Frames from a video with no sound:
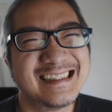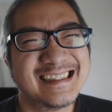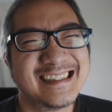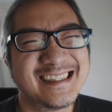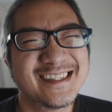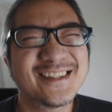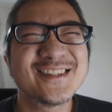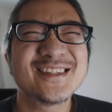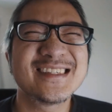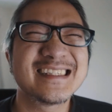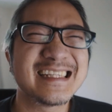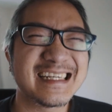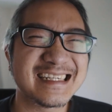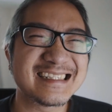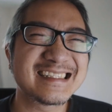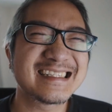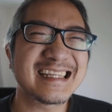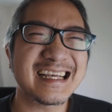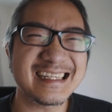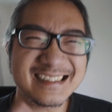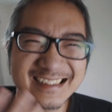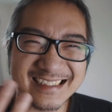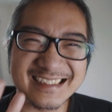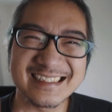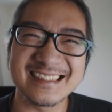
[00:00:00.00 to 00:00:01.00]
就是它
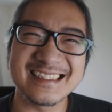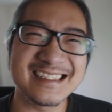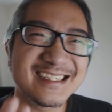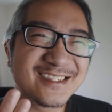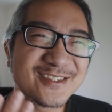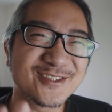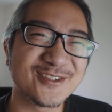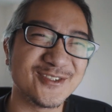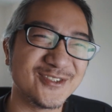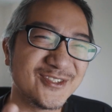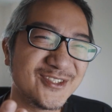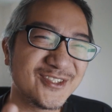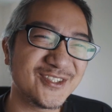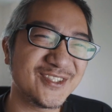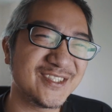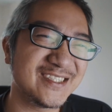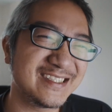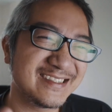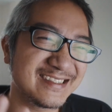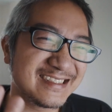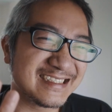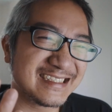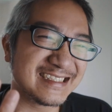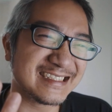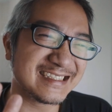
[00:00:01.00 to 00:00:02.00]
它只是一个工具，
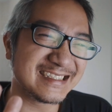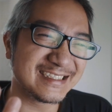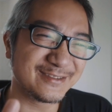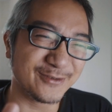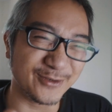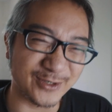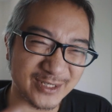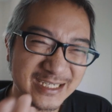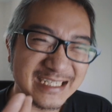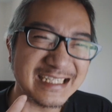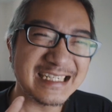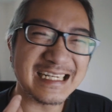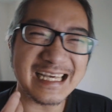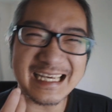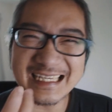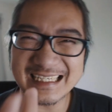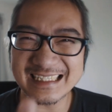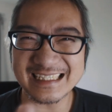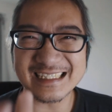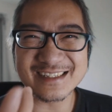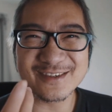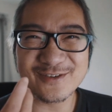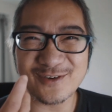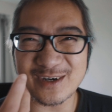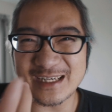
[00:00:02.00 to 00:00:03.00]
就只我跟它
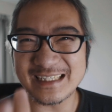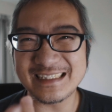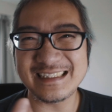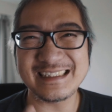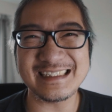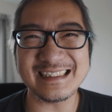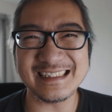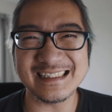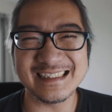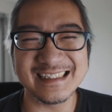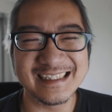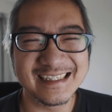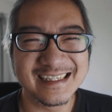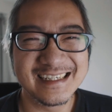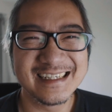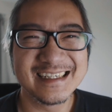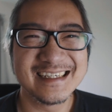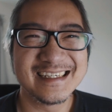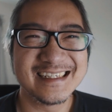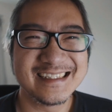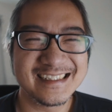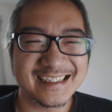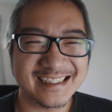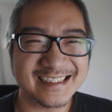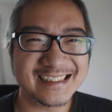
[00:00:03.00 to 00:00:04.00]
的关系
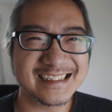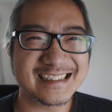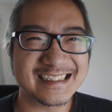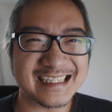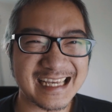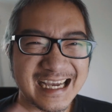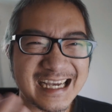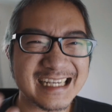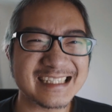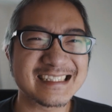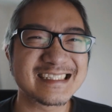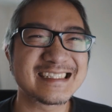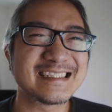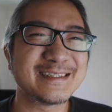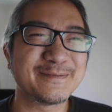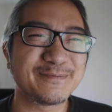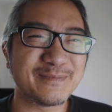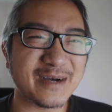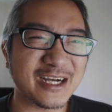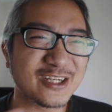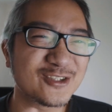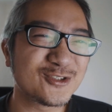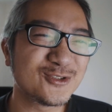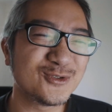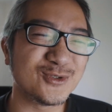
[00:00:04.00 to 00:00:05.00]
就是它是
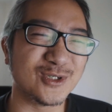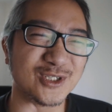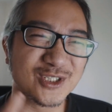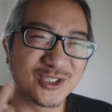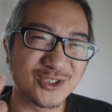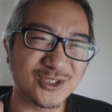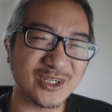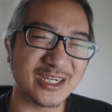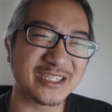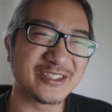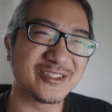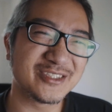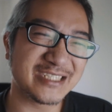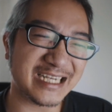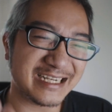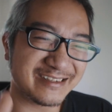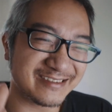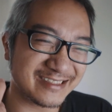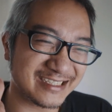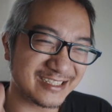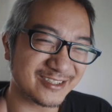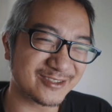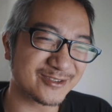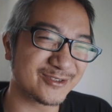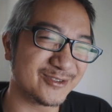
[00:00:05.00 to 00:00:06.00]
帮助我创造
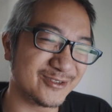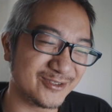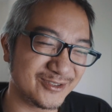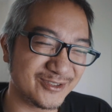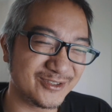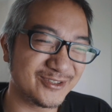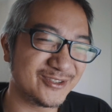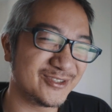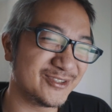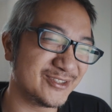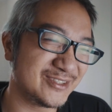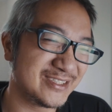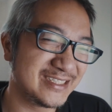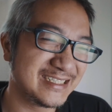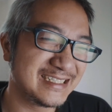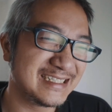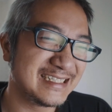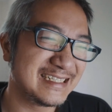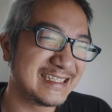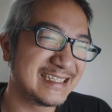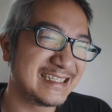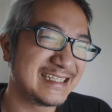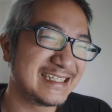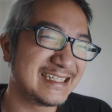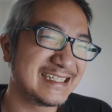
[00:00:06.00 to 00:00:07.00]
的一个工具。
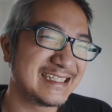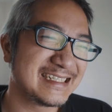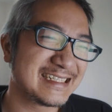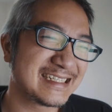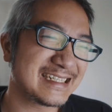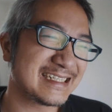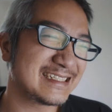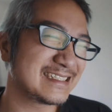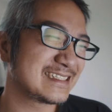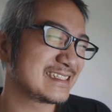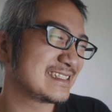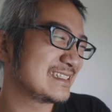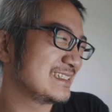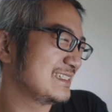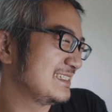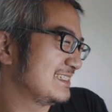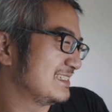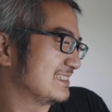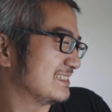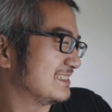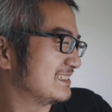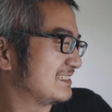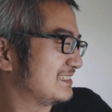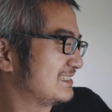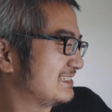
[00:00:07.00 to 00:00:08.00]
但
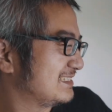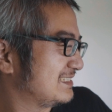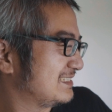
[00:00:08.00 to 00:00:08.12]
是